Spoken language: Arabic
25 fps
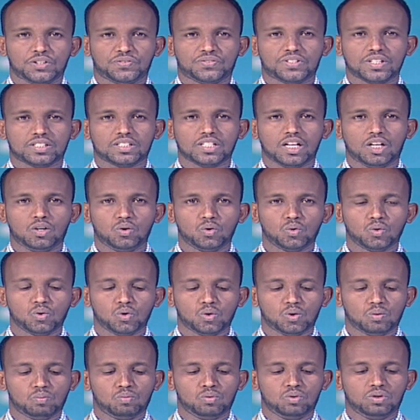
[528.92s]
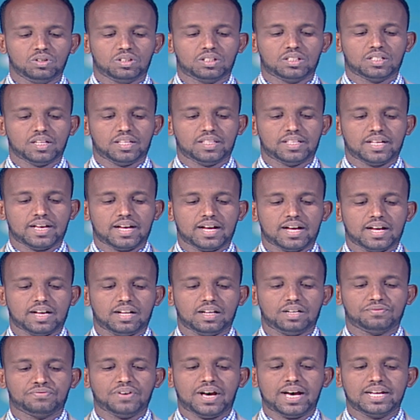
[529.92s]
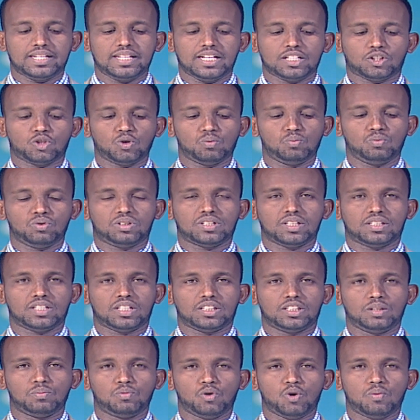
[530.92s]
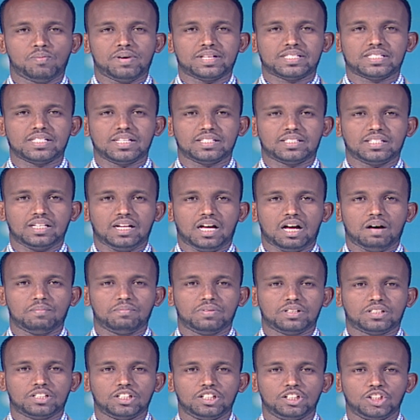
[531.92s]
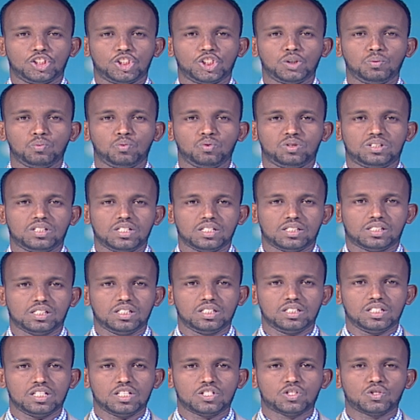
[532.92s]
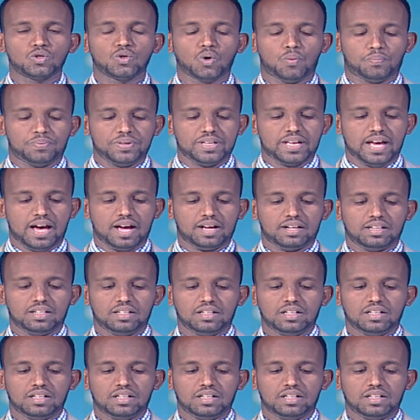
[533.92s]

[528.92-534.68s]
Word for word: افتتاح منتدى فعاليات منتدى الدبلوماسية العامة الجيبوتية الإثيوبية